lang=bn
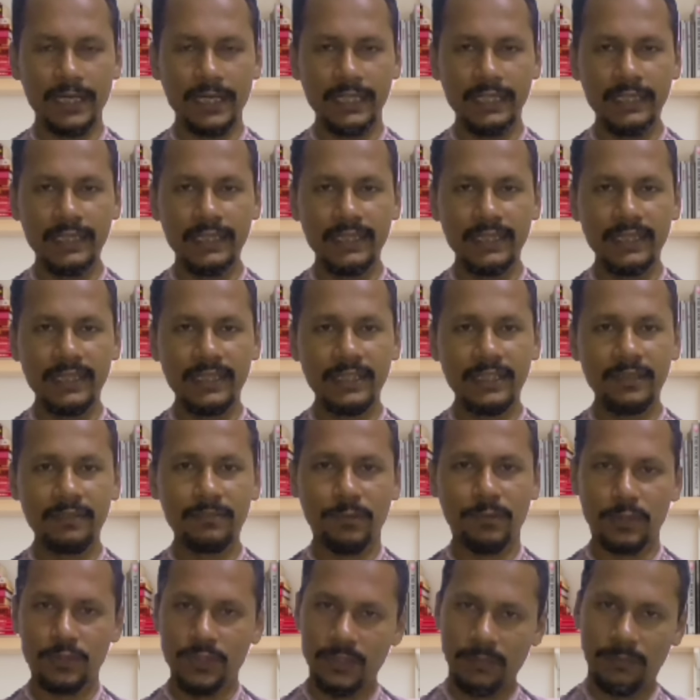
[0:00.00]
পানি
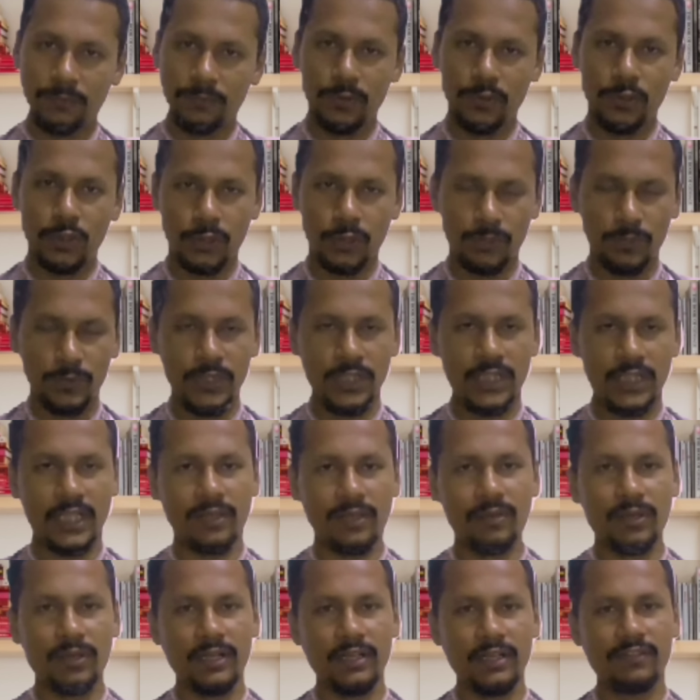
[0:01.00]
পর্যাপ্ত সবজি
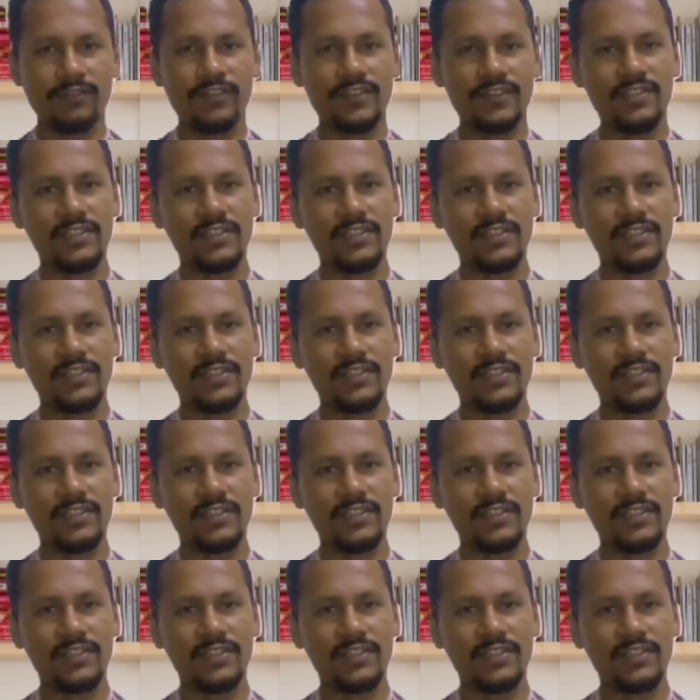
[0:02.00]
খাওয়ান